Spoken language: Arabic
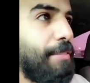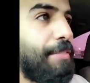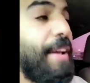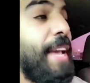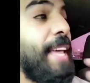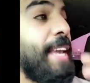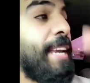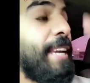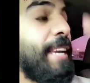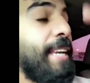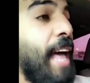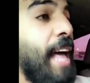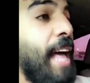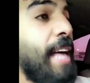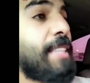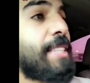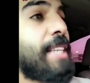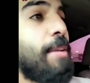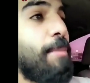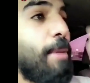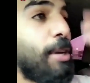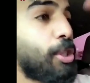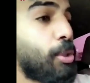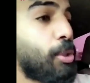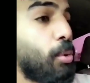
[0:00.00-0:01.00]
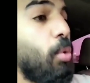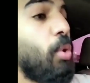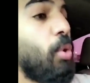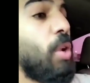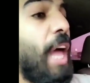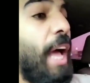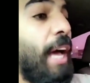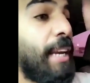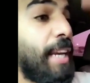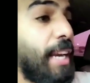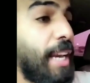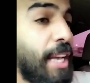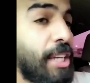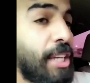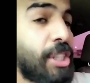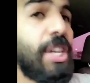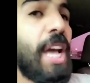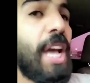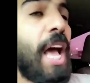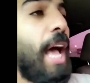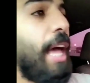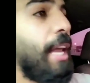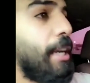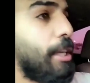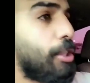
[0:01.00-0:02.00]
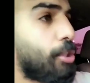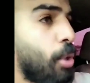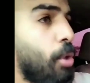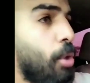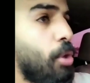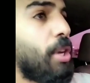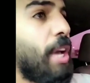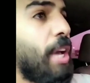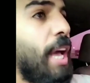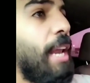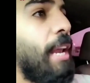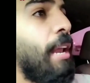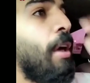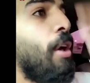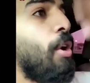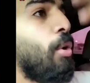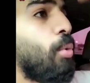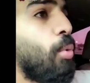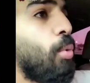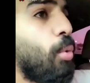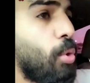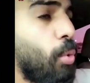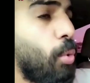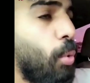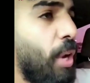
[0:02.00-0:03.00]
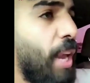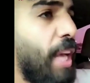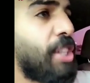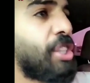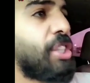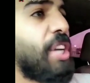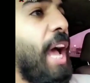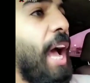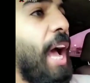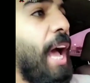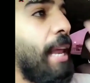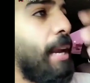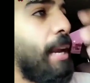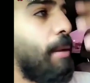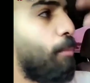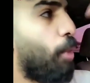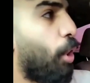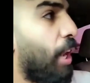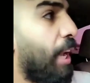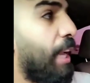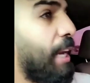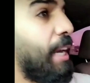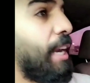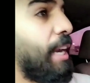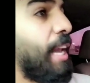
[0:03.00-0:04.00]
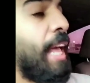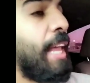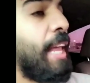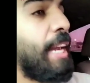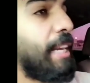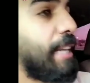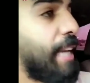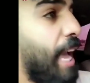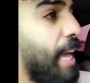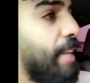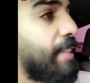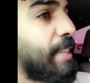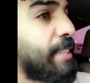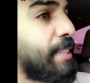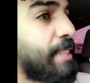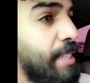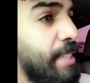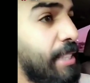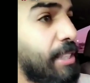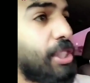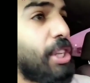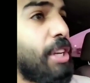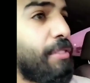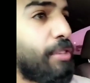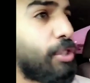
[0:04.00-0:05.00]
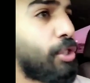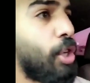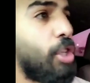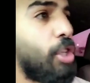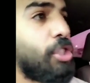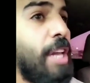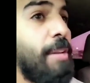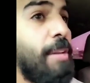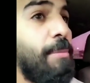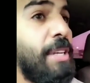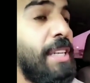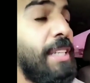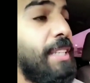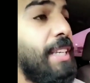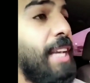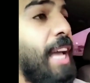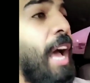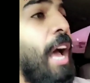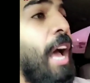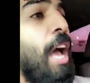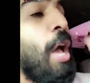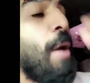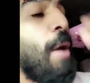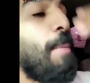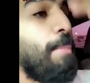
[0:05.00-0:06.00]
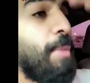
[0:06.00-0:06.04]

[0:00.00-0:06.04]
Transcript: فين الناس المسؤولة عن الأشياء اللي تنقل والأشياء المخلة اللي قاعدة تنتشر في السوشيال ميديا